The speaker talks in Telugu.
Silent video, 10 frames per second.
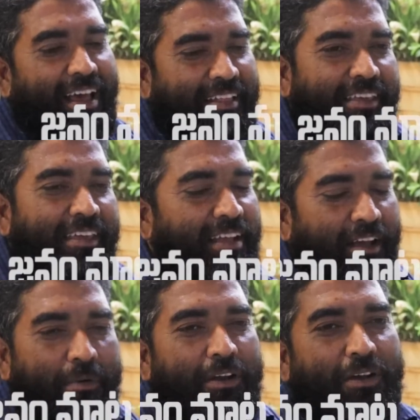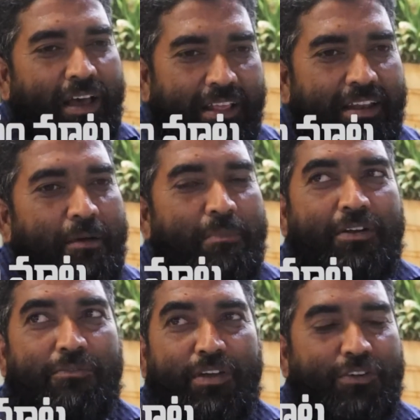అది ఇంకా మనం అది
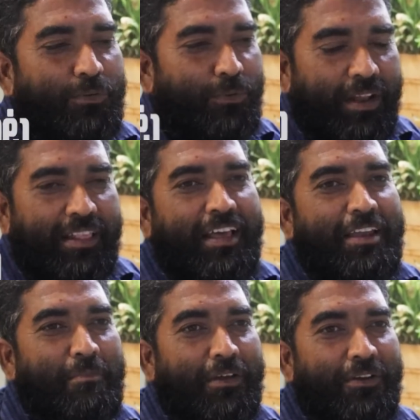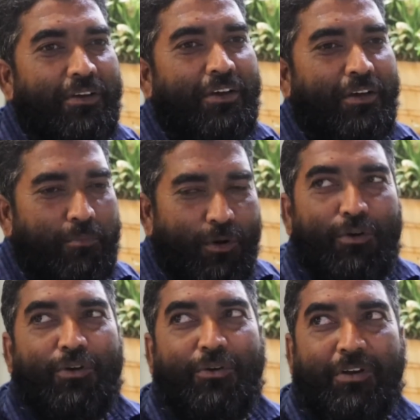నమ్మటం వేస్ట్ ఉన్నదాన్ని మనం
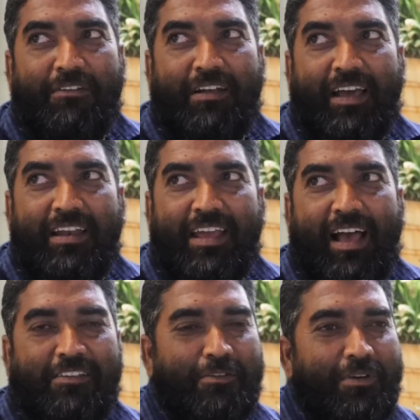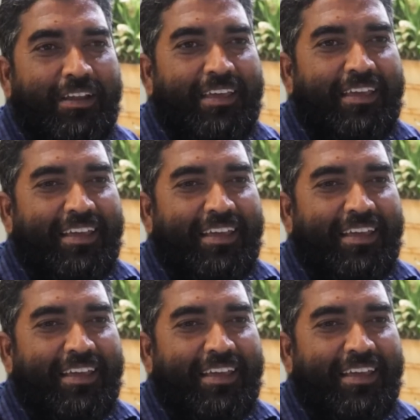పోగొట్టుకోవటమే కానీ ఆశపడి